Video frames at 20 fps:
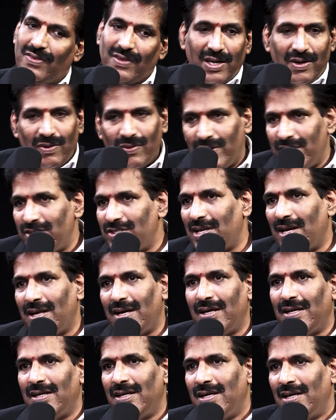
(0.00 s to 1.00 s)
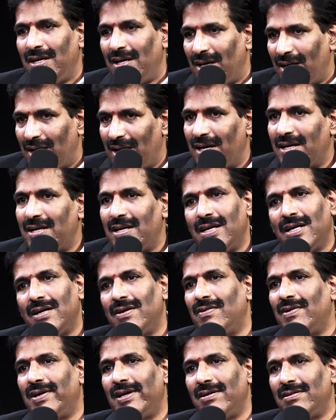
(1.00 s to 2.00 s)
దాని గురించి అలా గట్టిగా
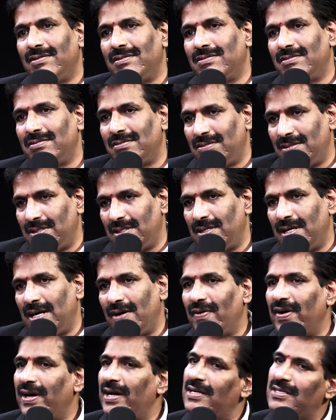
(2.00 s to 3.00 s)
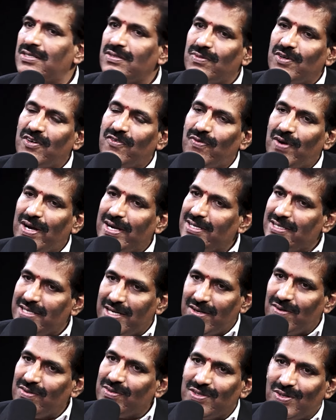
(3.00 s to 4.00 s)
వాళ్ళు అడ్వకేట్స్ ఫైట్
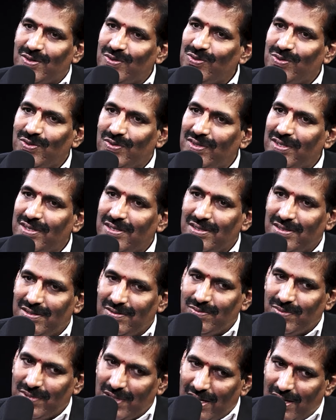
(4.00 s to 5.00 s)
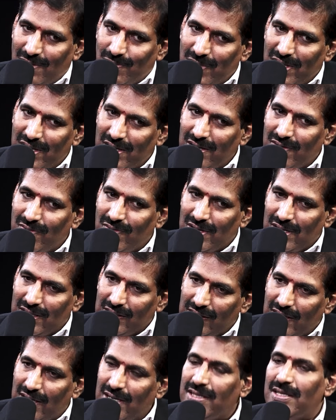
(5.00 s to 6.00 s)
చేయడం జరుగుతుంది ఆ అమ్మాయి వాళ్ళ
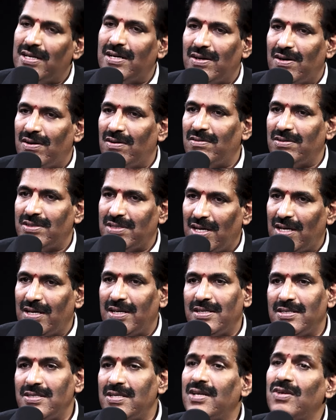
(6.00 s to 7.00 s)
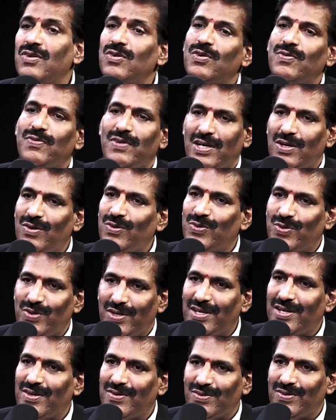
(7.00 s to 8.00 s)
తల్లిదండ్రులు చాలా ఇన్సెక్యూర్ ఫీల్
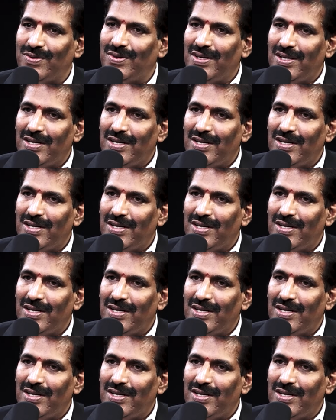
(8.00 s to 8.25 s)
అవుతున్నారు